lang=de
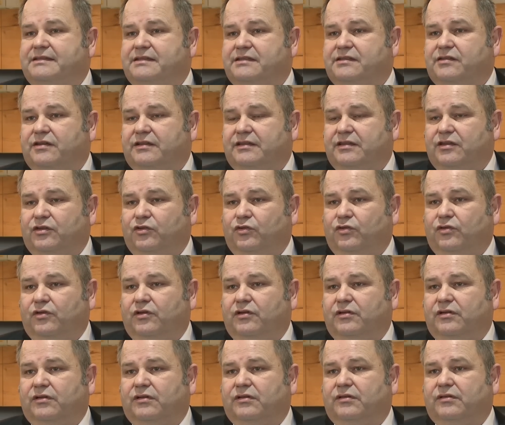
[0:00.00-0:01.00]
ist es heute
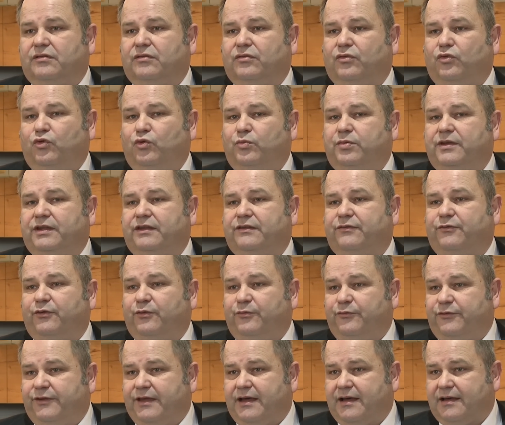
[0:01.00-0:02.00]
äh, üblich,
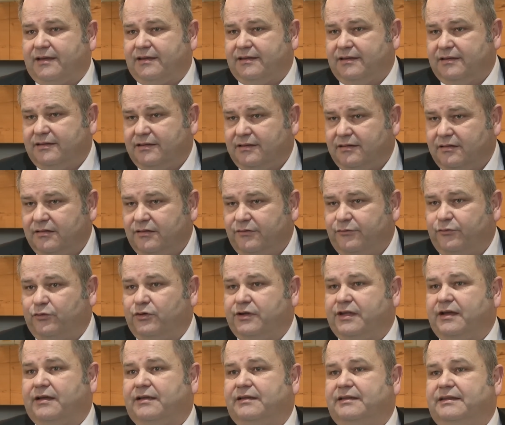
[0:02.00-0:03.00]
fünf Jahre äh,
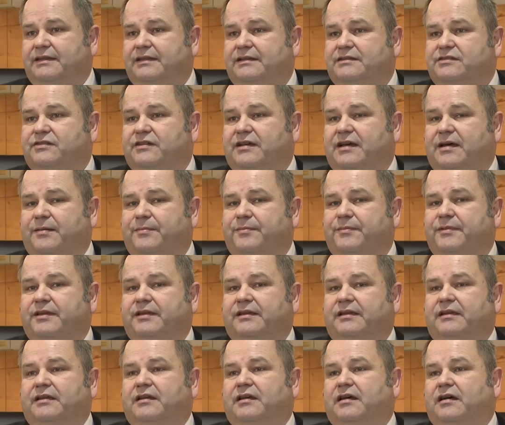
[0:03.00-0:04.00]
Vollgarantie zu haben.
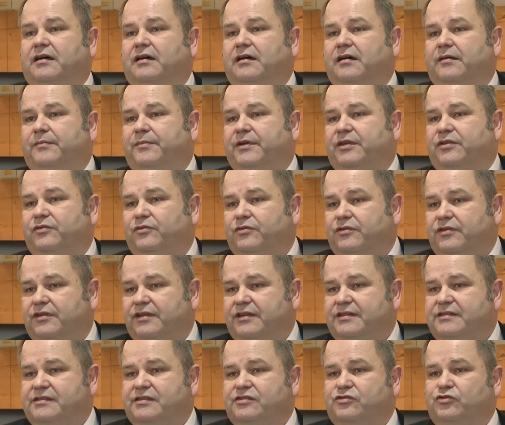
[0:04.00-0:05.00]
Äh, bei
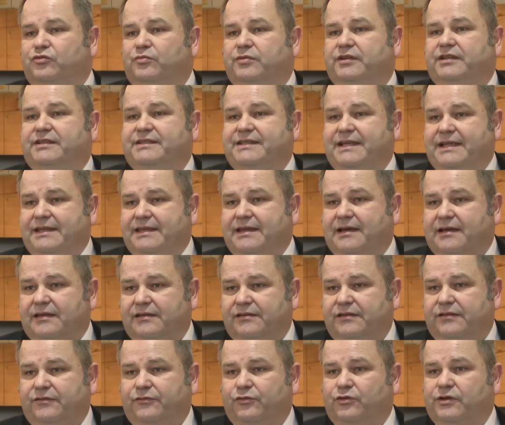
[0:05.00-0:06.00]
Küchen ist es üblich, zehn
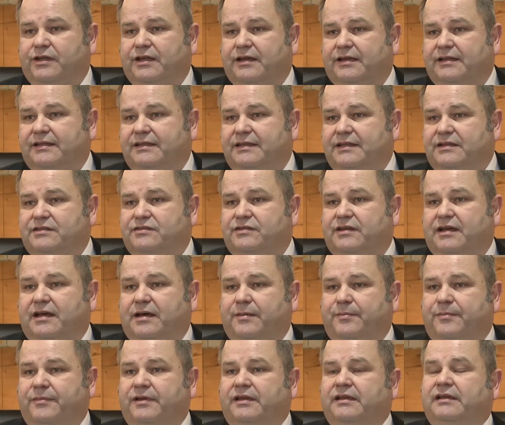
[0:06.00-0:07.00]
Jahre Vollgarantie zu
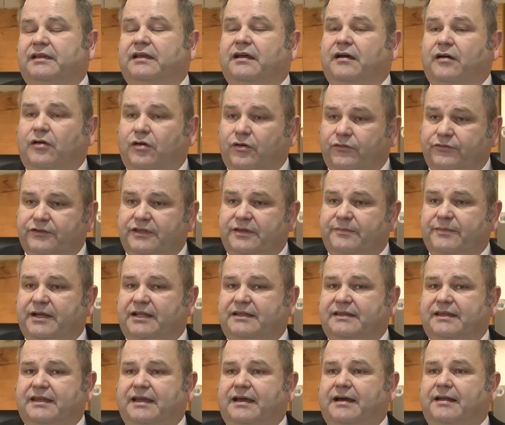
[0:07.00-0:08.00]
haben auf die
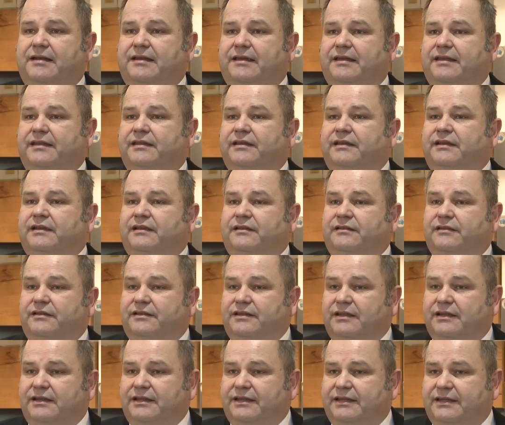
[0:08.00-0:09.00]
Materialien.
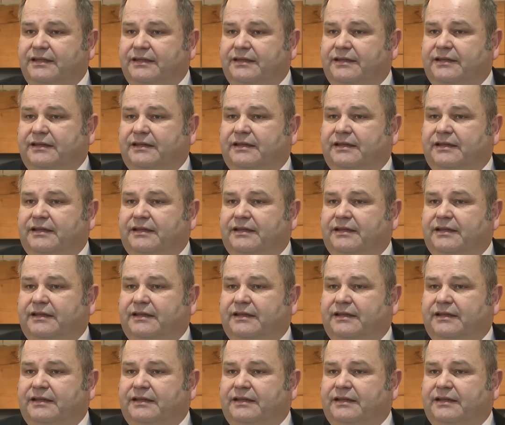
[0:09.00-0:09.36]
Natürlich